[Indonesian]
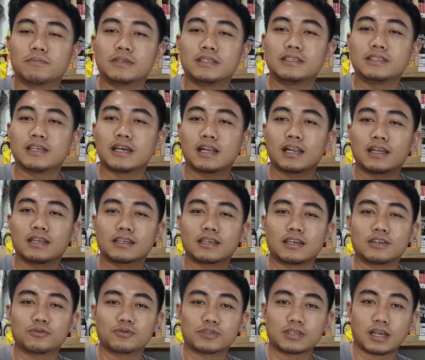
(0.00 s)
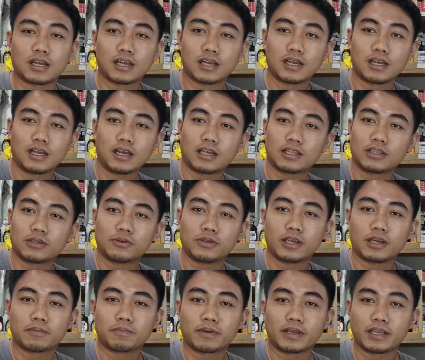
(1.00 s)
menjalankan usaha atau
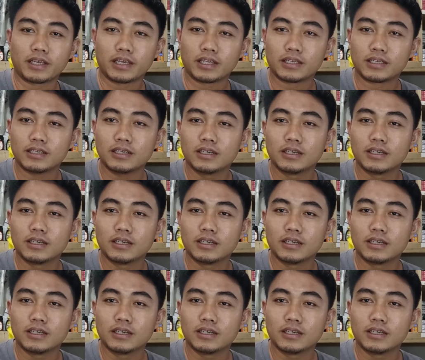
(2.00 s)
yang pengen